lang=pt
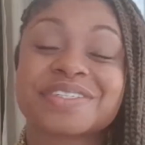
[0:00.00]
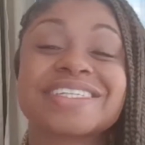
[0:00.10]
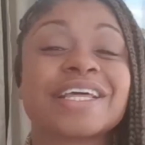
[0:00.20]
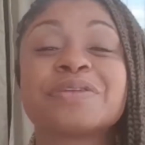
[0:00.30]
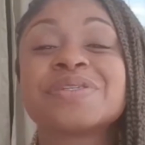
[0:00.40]

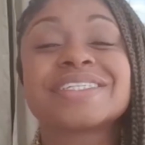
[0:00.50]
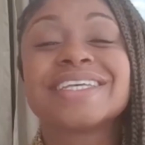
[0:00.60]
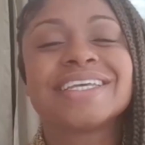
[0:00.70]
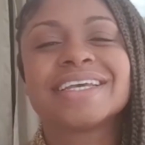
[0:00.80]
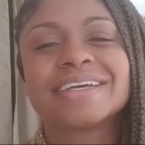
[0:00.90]
Você é luz
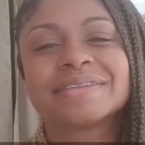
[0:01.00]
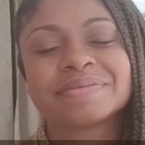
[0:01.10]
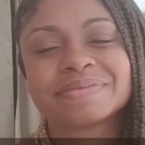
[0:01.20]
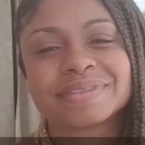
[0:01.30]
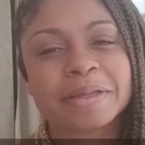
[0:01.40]
guia
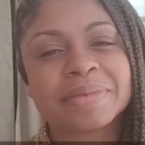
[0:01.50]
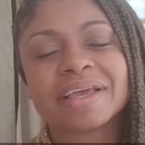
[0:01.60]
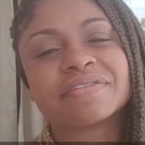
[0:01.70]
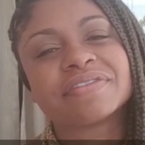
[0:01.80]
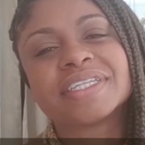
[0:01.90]
na
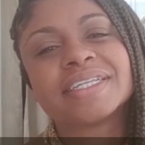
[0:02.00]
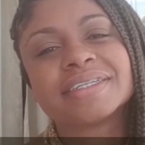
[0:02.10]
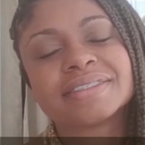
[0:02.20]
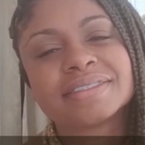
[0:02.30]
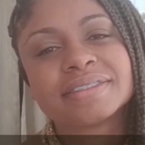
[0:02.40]
minha vida,
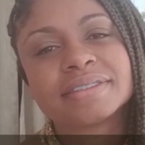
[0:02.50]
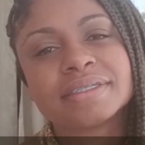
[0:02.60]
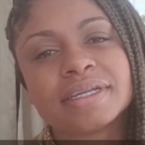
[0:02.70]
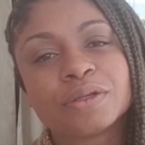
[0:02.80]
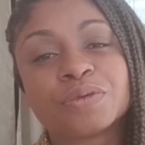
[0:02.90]

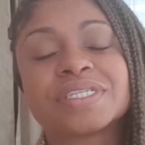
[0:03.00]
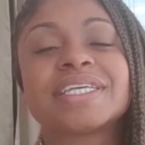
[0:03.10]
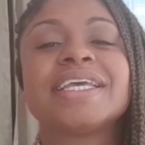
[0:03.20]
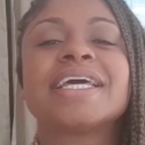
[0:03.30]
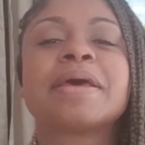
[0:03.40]
luz
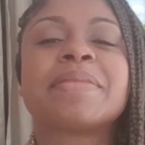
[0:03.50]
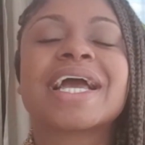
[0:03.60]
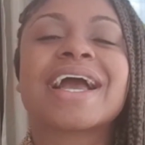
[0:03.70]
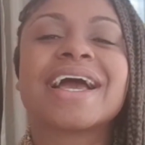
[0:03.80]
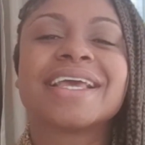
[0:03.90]
guia na minha
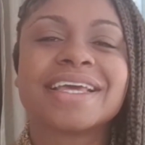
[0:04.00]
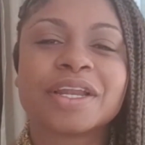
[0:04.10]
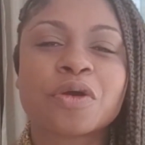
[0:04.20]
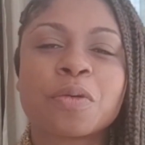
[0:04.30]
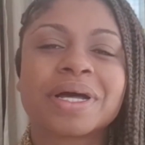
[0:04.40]
carreira
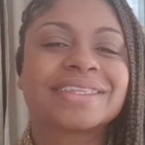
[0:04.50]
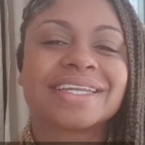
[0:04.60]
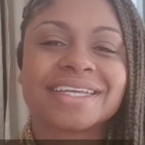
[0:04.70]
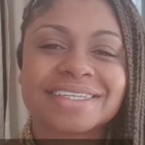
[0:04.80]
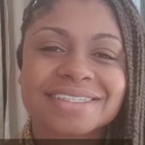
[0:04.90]
como
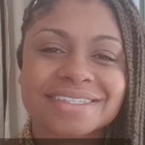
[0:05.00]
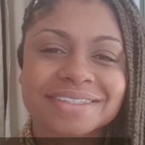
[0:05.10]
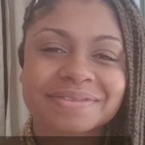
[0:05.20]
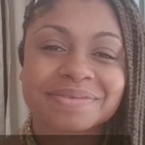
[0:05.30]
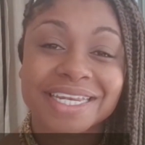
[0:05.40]
atriz
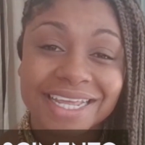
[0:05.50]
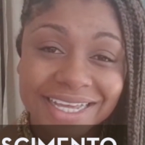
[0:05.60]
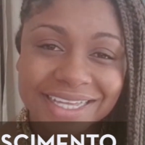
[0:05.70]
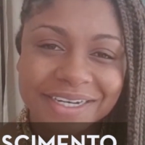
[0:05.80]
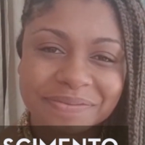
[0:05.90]

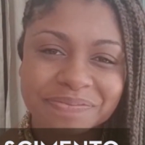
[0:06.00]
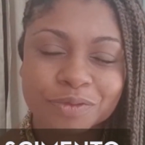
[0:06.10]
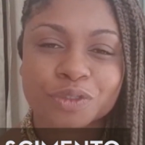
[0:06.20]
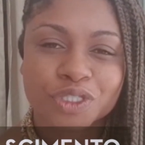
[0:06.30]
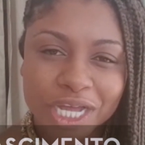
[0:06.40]
negra
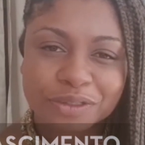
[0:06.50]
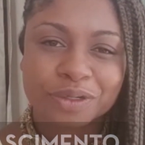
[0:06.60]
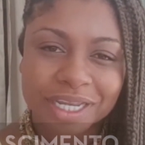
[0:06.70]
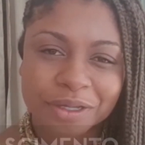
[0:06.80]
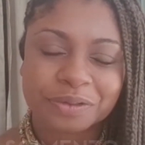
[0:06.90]
do teatro
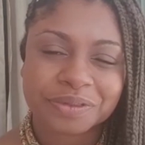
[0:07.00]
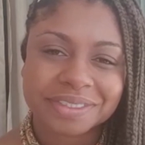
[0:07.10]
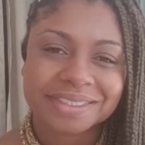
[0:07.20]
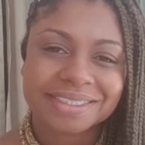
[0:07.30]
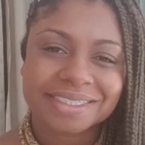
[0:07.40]
negro.
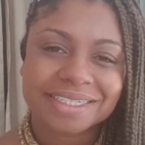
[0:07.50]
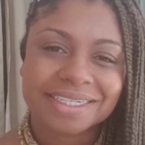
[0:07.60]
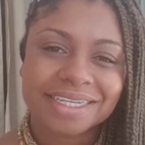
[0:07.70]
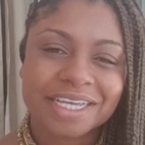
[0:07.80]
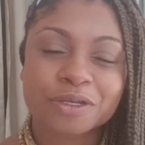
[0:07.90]

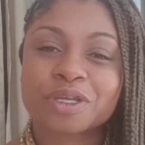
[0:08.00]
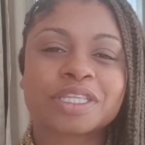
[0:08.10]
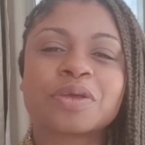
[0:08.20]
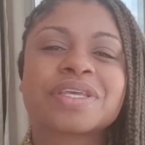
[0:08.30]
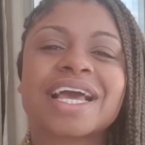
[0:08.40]
Eu só
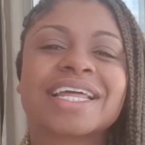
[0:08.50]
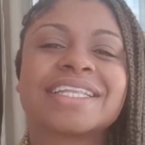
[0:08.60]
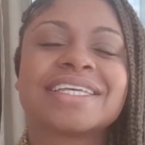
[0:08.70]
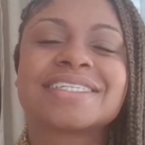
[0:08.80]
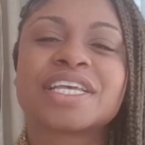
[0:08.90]
tenho que
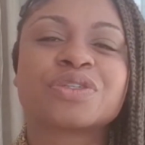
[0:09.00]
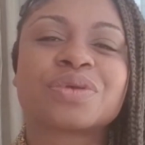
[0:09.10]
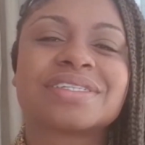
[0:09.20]
agradecer a sua